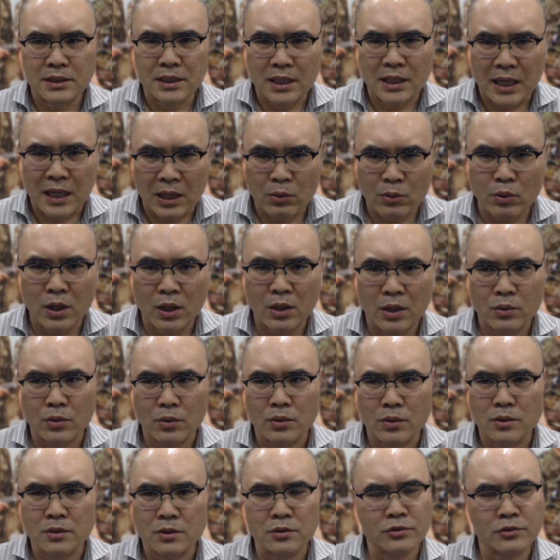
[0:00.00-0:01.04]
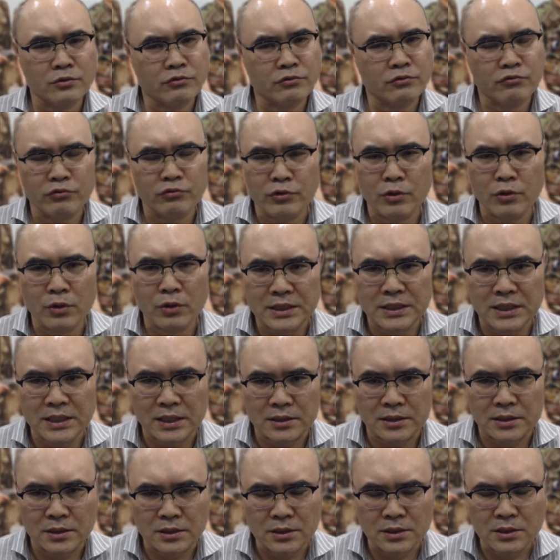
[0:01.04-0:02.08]
각오하고 그것을 두려워하지
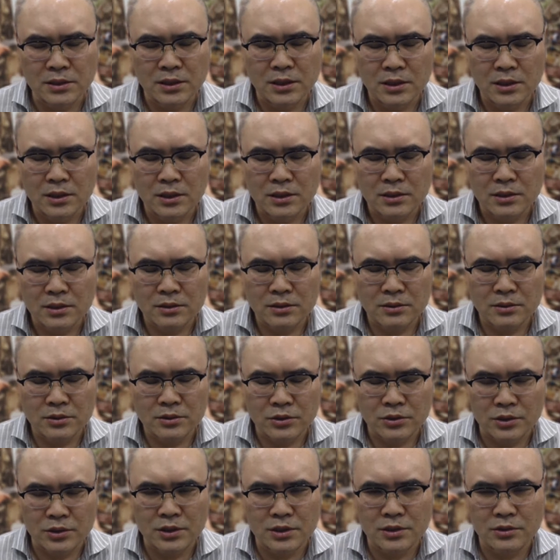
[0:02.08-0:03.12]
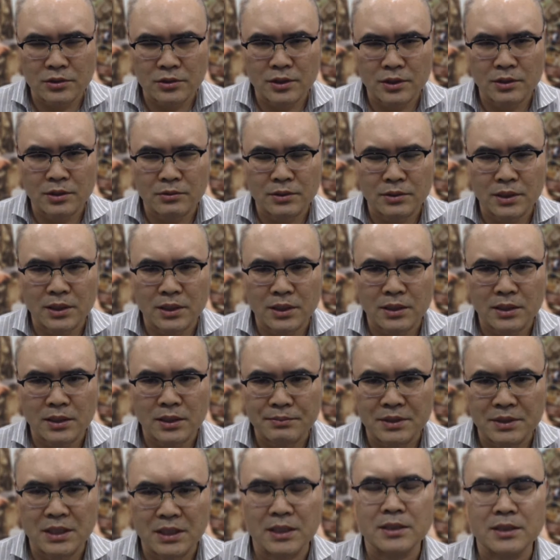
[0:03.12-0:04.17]
않는 그런 정신력이라고 생각을
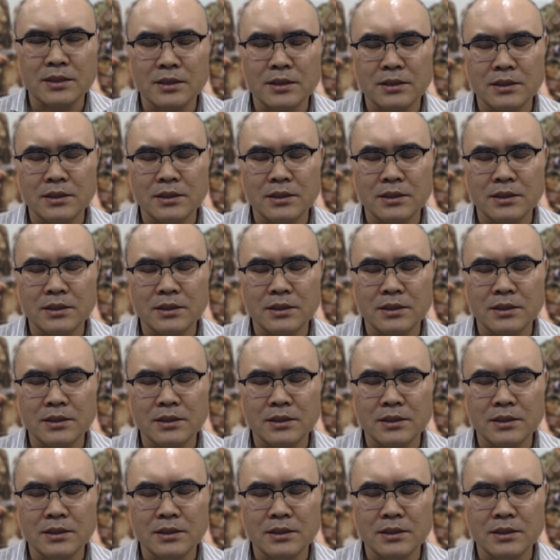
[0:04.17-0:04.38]
합니다.